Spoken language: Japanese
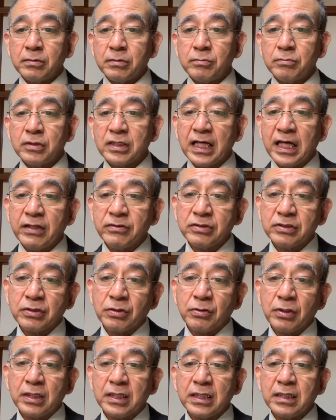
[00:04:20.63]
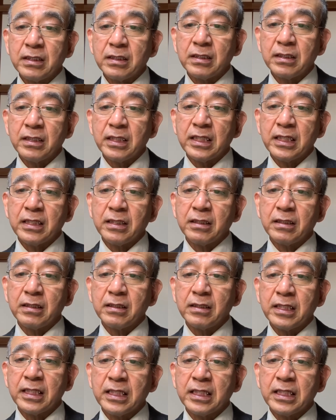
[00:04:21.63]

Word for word: 迎え撃つことがで